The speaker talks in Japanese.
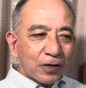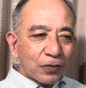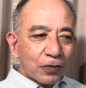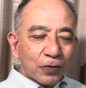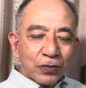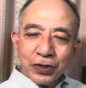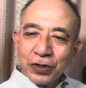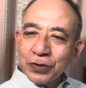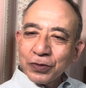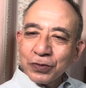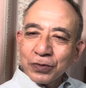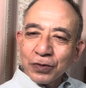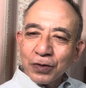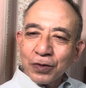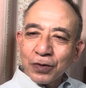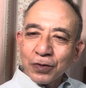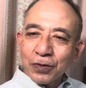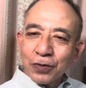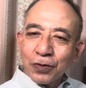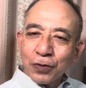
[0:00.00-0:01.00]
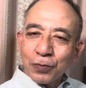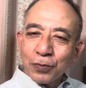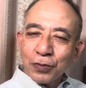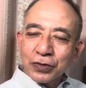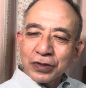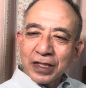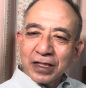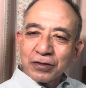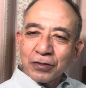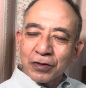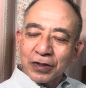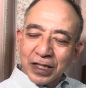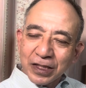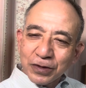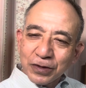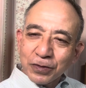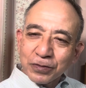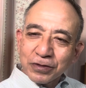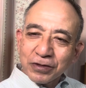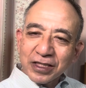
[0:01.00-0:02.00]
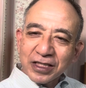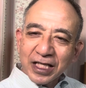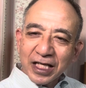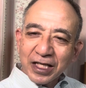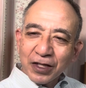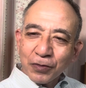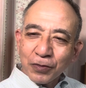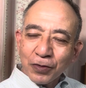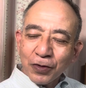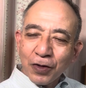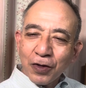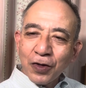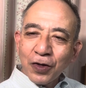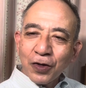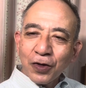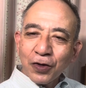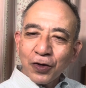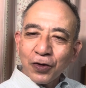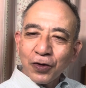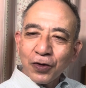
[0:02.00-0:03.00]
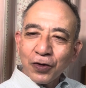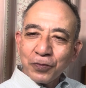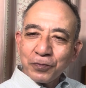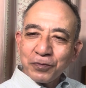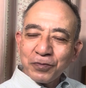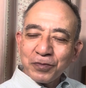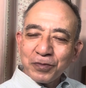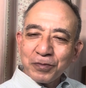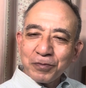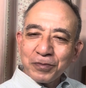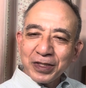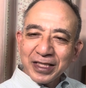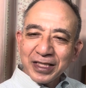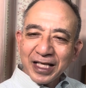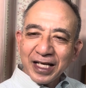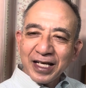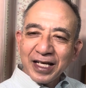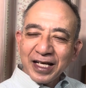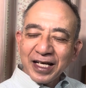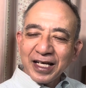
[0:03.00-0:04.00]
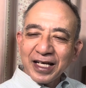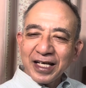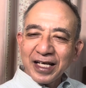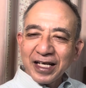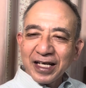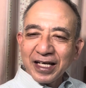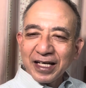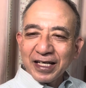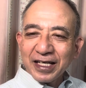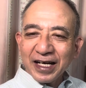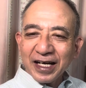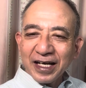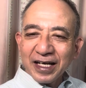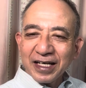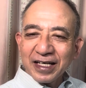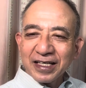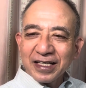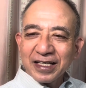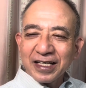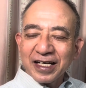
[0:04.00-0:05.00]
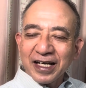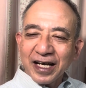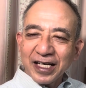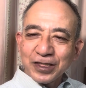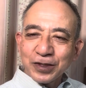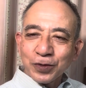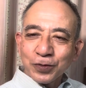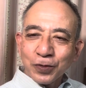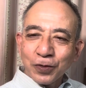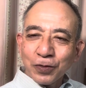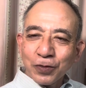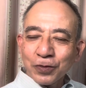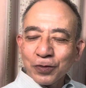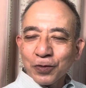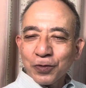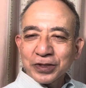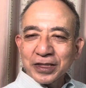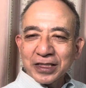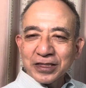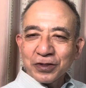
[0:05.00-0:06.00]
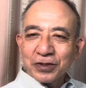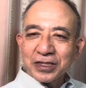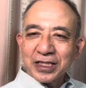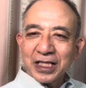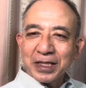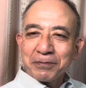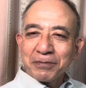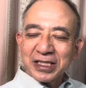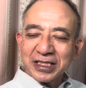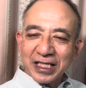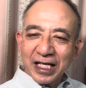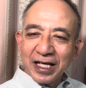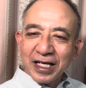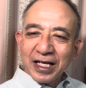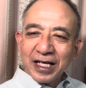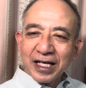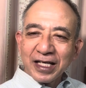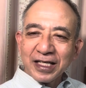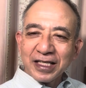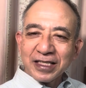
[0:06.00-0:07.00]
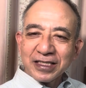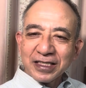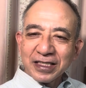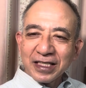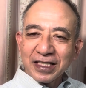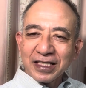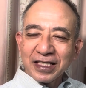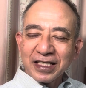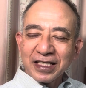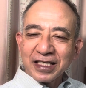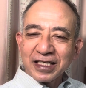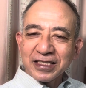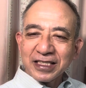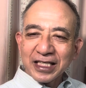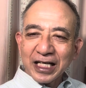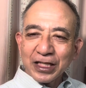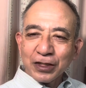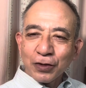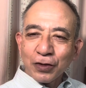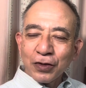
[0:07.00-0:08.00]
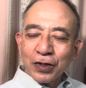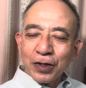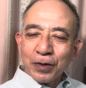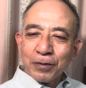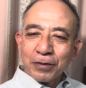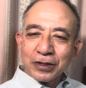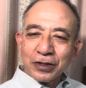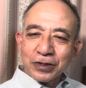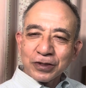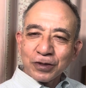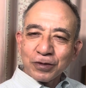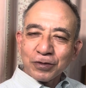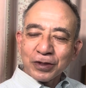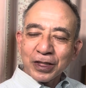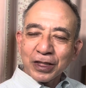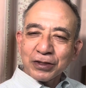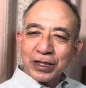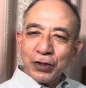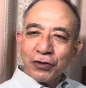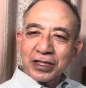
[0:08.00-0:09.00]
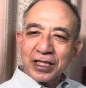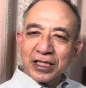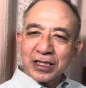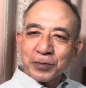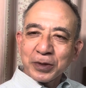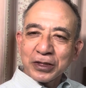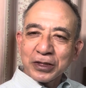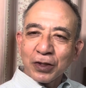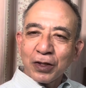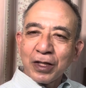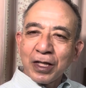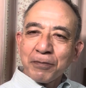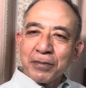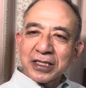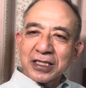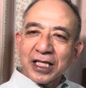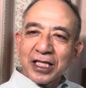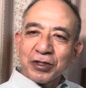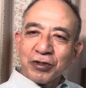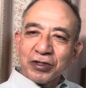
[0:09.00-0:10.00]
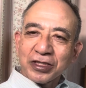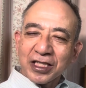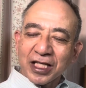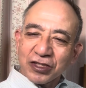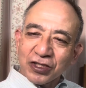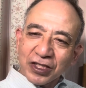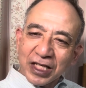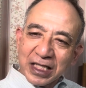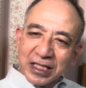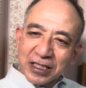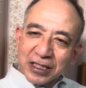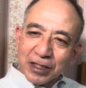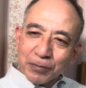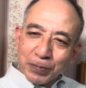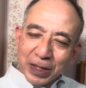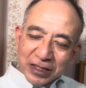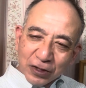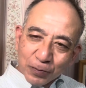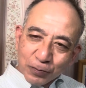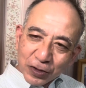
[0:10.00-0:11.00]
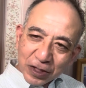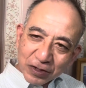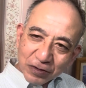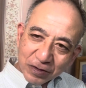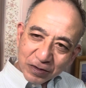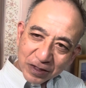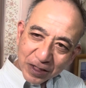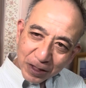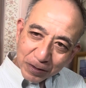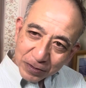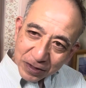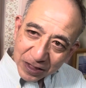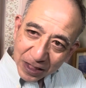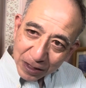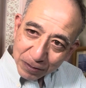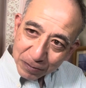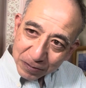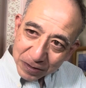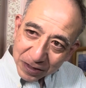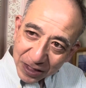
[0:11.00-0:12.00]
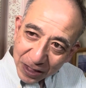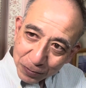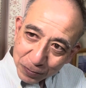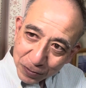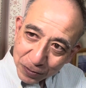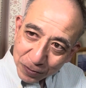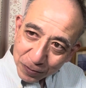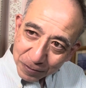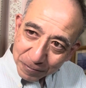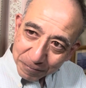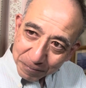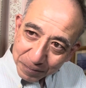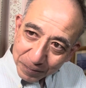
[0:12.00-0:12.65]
オリヒューの攻防戦の現状についてのを見て、えー、はい、ちょっと考察をしてみました。えー、え次回のニュース4択でお渡いしましょう。マスートしたシーガネツパッションプレジュ、シャロム、シャロム、シャロム。